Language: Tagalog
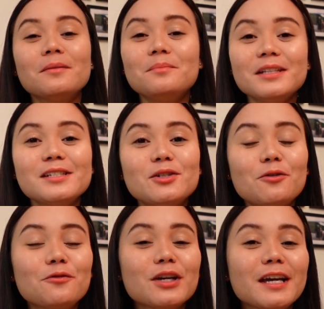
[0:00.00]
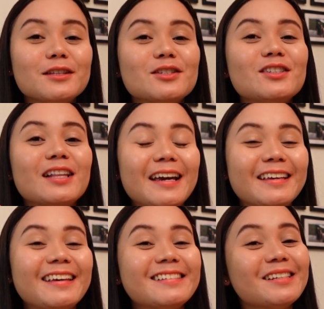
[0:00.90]
please don't forget to like
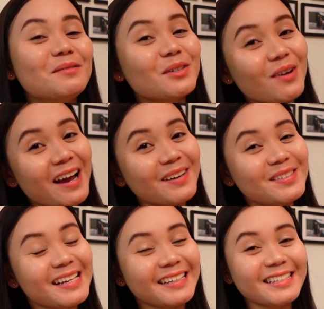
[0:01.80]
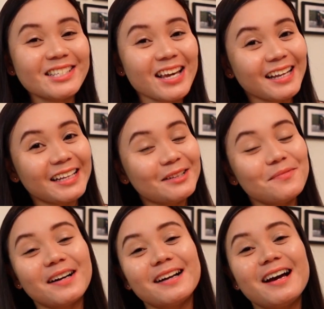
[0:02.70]
and subscribe sa ating channel
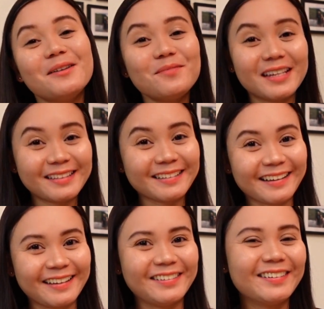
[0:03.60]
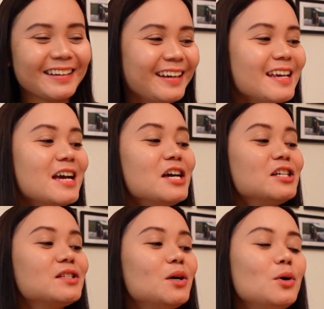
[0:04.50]
para updated kayo, okay?
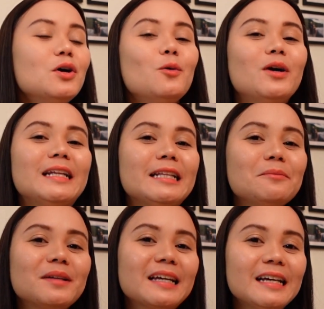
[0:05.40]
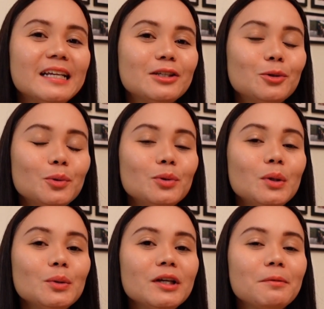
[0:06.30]
So, wag na nating patagalin. Yung
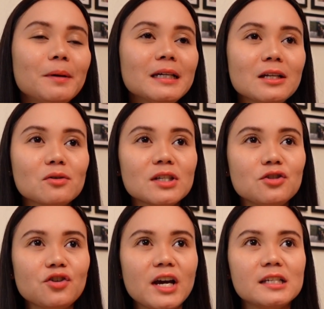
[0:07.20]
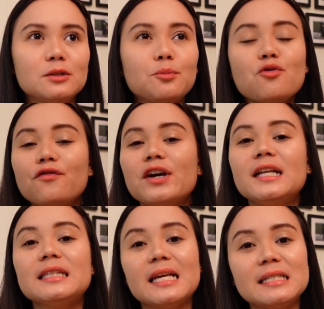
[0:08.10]
unang-unang ipapakita ko sa inyo guys, proven
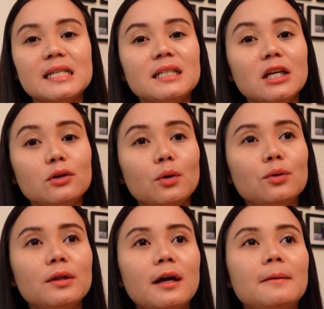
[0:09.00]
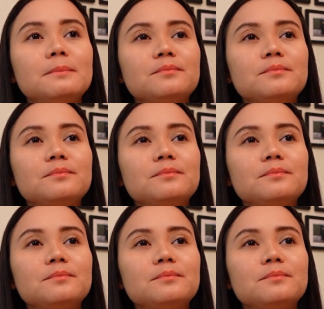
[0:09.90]
and tested na ito na